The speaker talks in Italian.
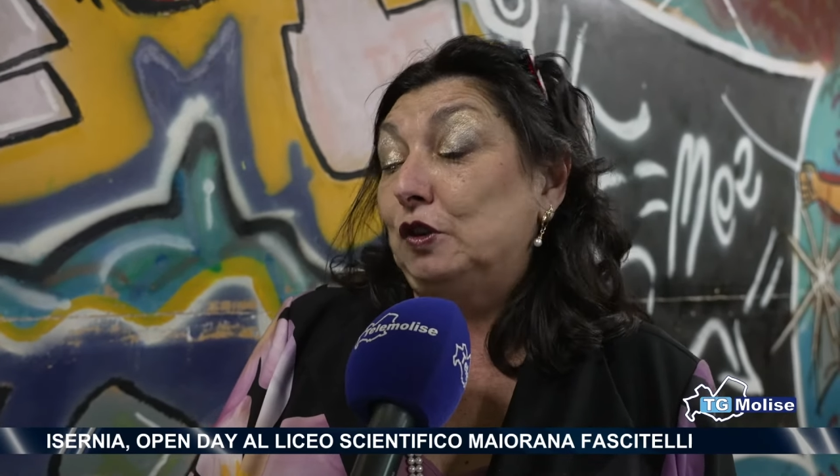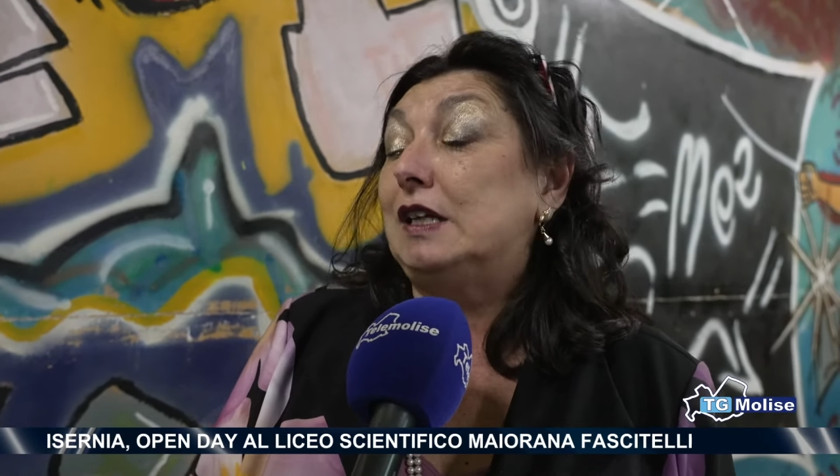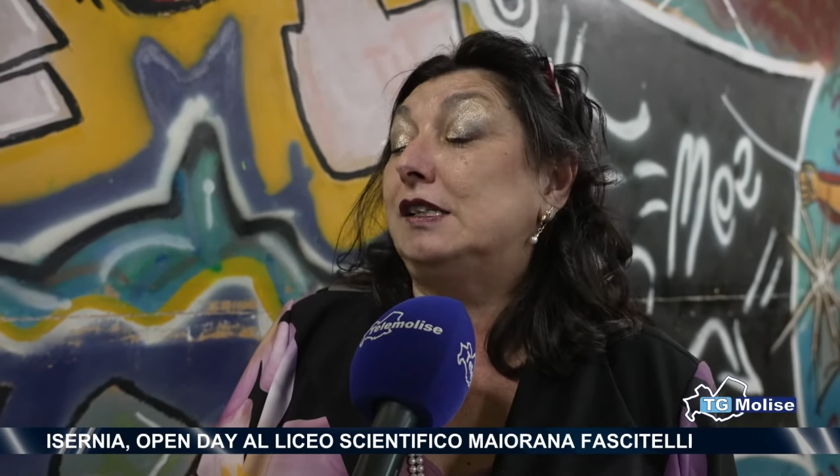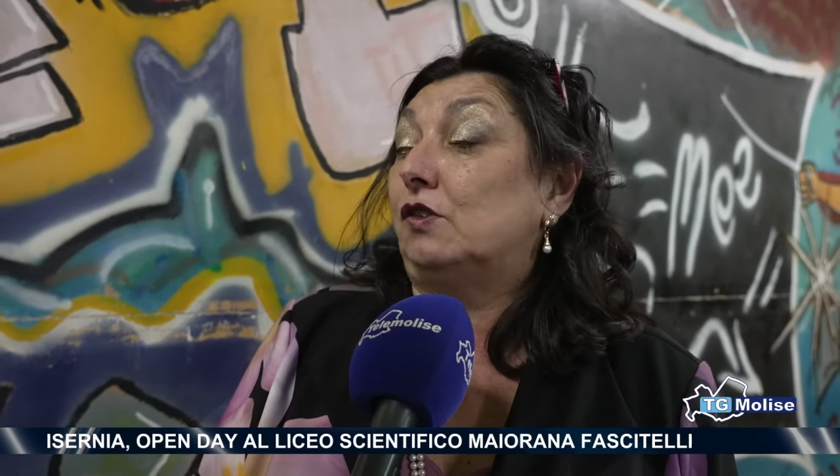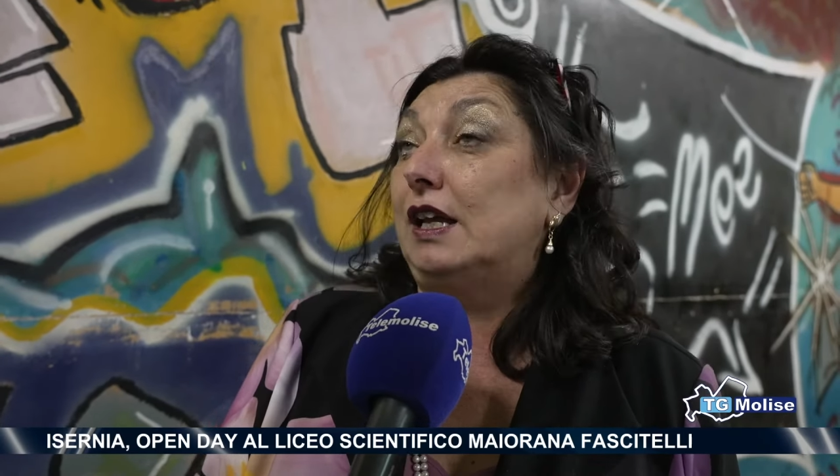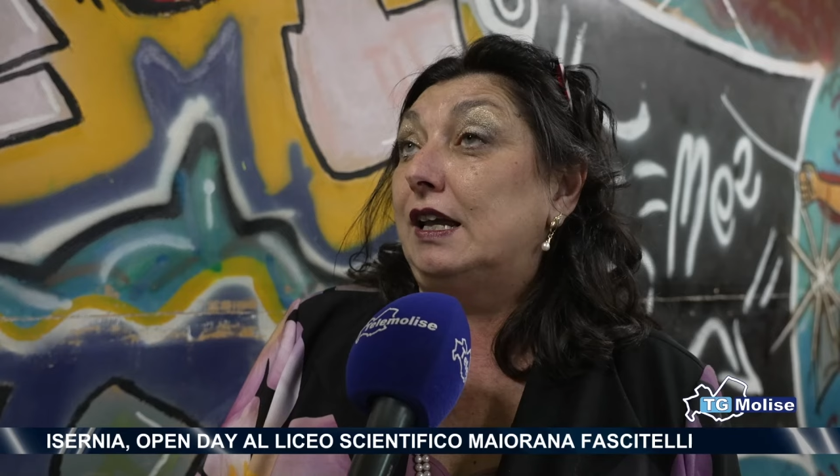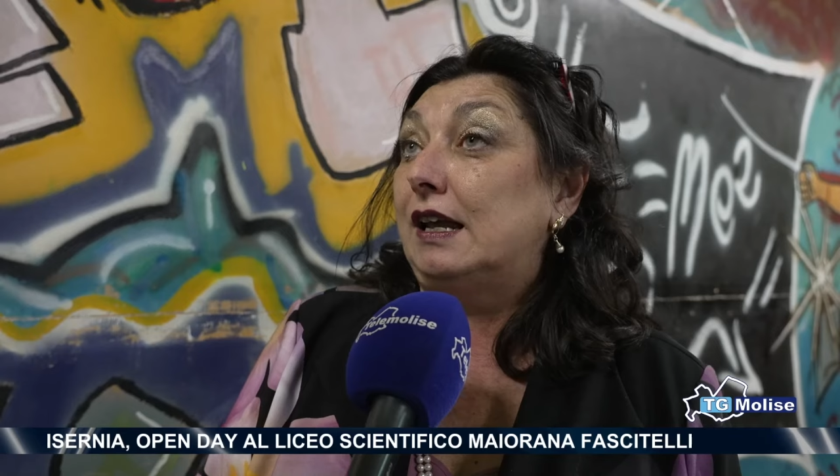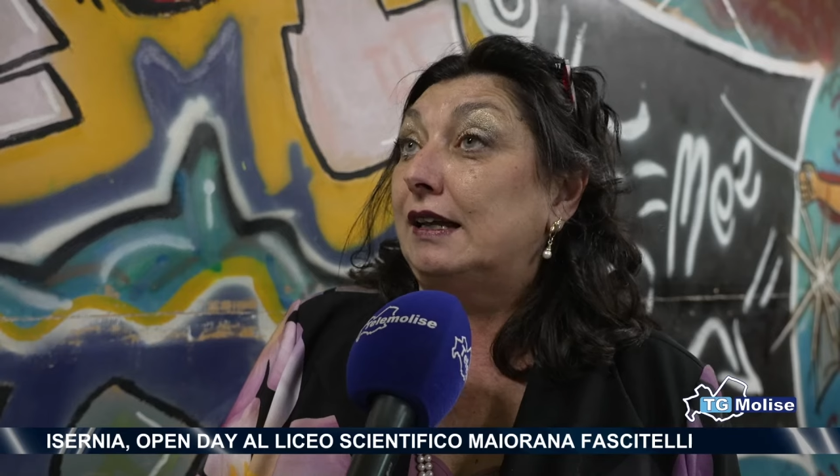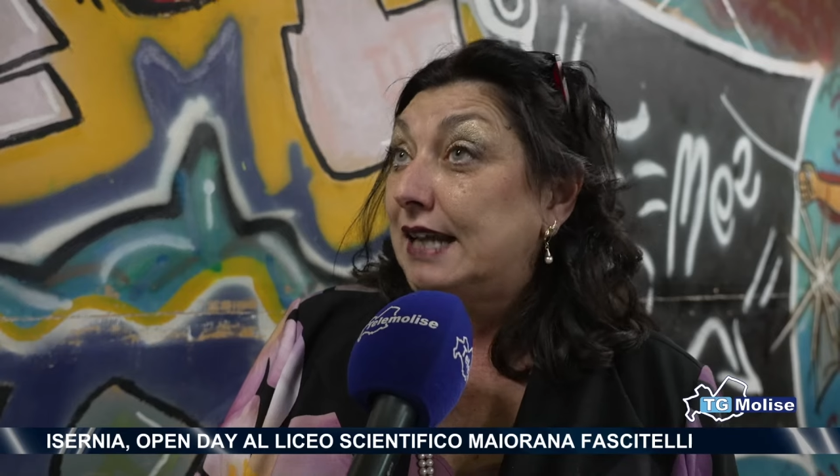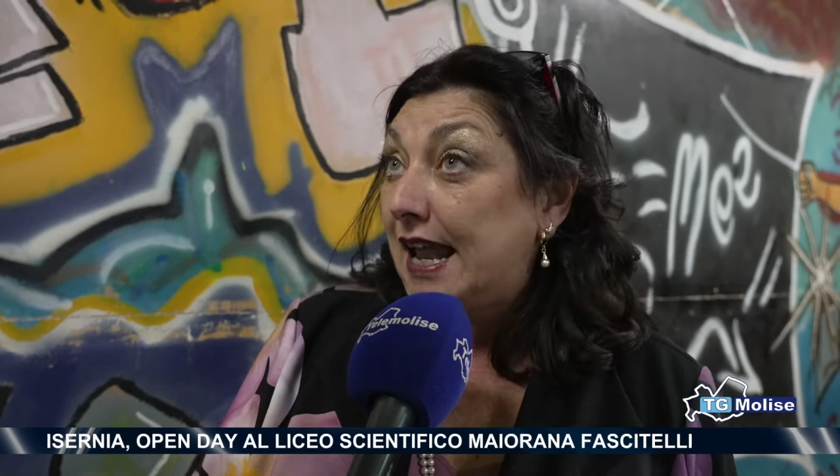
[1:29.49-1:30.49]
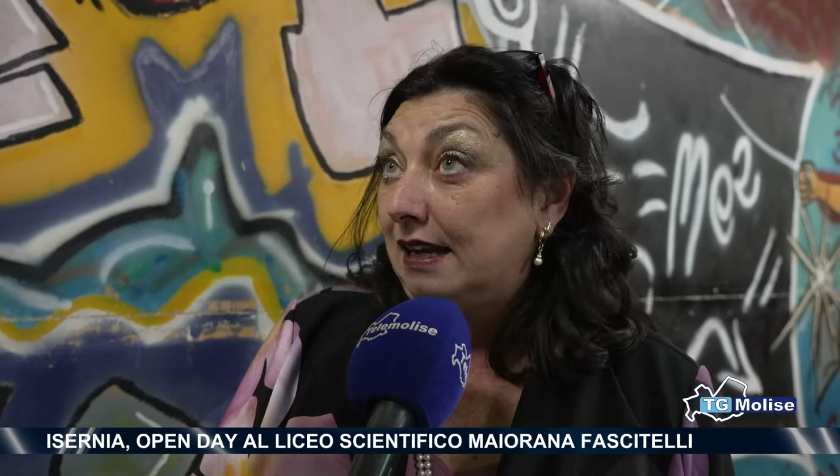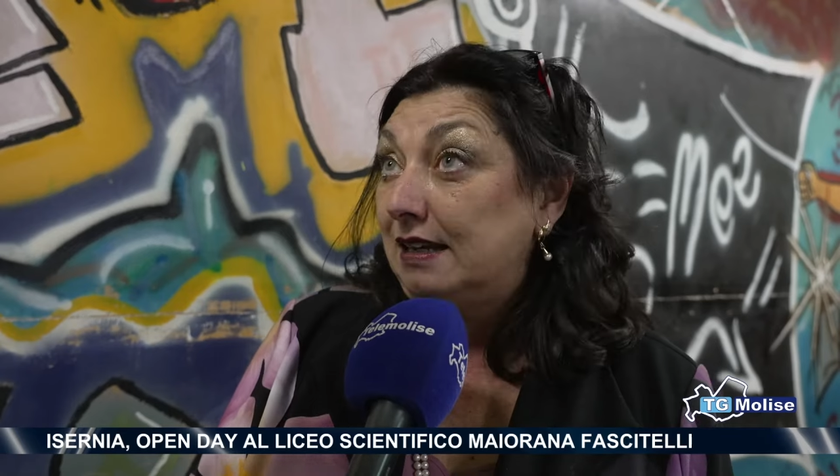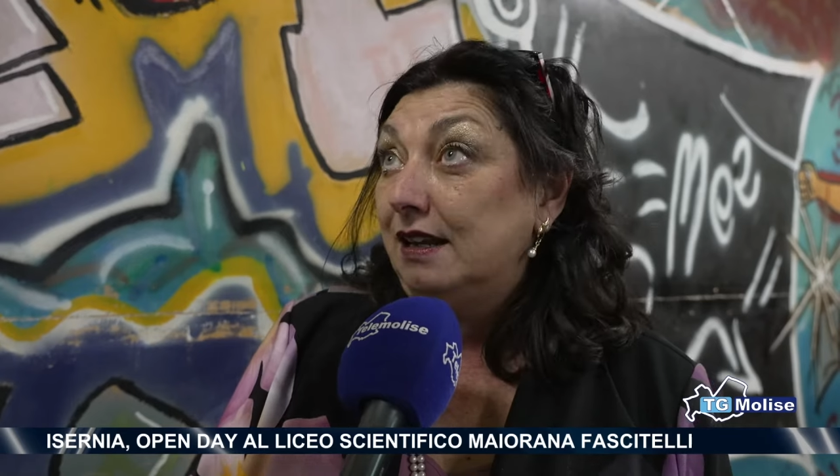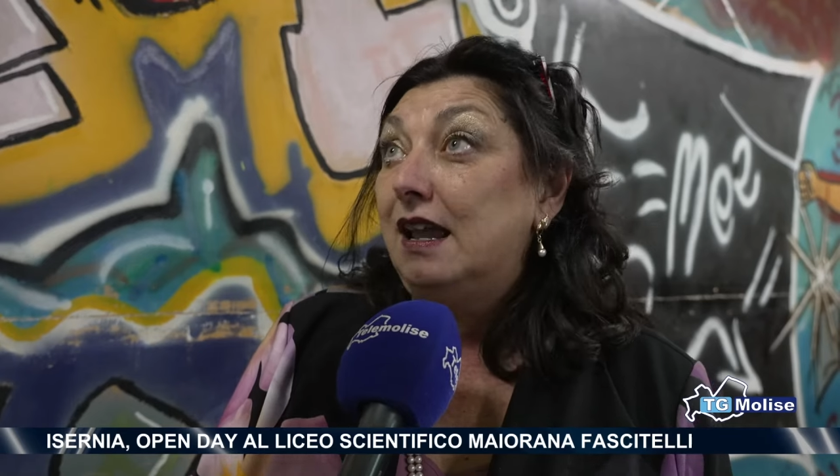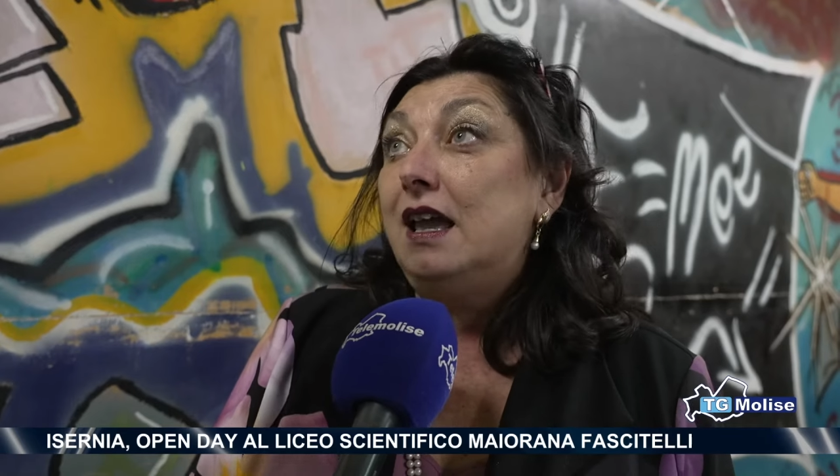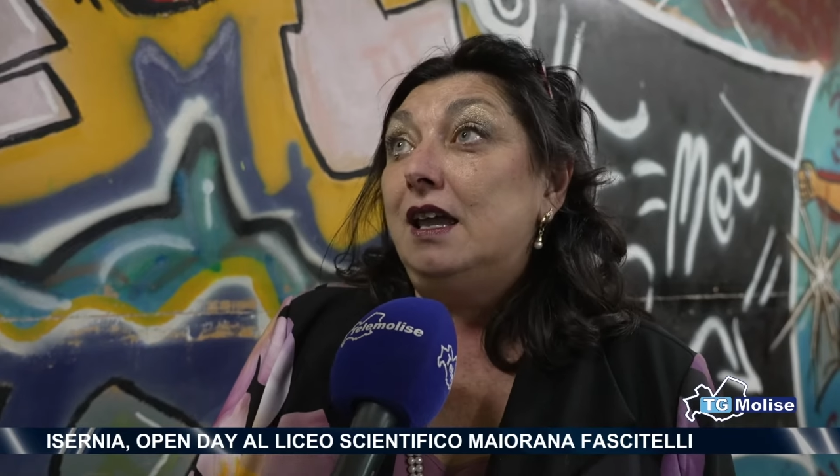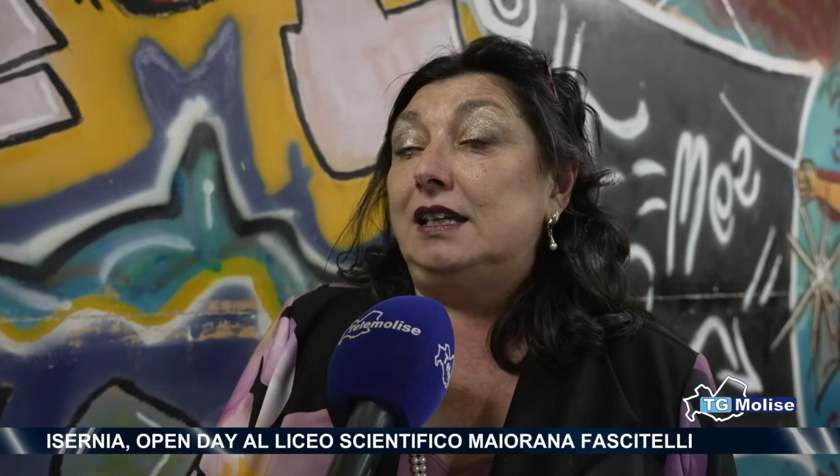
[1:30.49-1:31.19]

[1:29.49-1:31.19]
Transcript: Fondazione Agnelli.